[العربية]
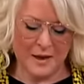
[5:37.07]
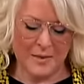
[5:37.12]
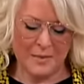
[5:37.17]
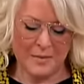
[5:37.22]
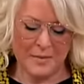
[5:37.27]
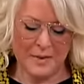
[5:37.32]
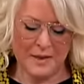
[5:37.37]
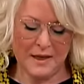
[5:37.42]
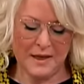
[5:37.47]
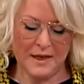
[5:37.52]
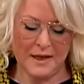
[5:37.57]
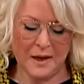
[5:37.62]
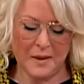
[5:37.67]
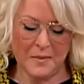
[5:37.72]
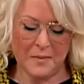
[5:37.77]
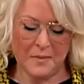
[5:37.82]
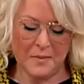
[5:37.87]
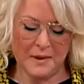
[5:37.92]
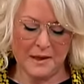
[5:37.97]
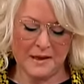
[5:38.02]

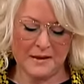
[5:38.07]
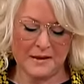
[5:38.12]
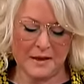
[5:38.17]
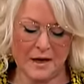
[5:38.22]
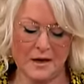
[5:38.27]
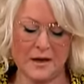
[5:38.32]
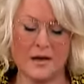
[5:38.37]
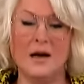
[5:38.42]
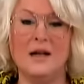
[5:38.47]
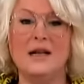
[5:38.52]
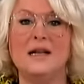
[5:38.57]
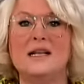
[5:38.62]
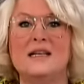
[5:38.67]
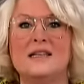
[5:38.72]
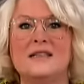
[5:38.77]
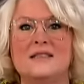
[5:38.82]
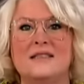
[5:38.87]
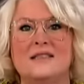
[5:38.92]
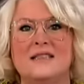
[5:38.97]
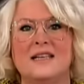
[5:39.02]
بلمبات أقل
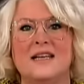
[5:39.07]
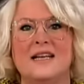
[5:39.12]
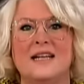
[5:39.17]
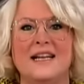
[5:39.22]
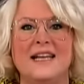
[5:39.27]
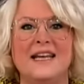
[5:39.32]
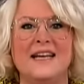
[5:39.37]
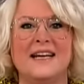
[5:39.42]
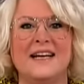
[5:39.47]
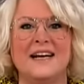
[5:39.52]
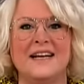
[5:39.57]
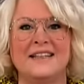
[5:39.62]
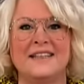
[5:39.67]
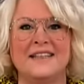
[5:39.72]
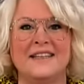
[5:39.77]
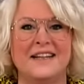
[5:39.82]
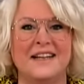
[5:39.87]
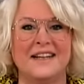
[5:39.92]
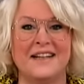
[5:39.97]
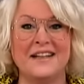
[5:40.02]

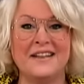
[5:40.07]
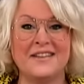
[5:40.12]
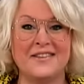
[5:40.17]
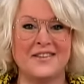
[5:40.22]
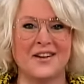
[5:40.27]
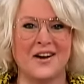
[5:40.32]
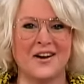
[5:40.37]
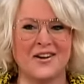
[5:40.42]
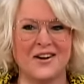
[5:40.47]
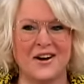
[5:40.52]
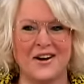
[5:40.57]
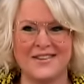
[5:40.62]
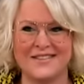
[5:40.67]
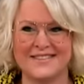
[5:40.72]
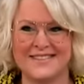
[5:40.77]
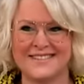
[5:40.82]
استهلاكا للطاقة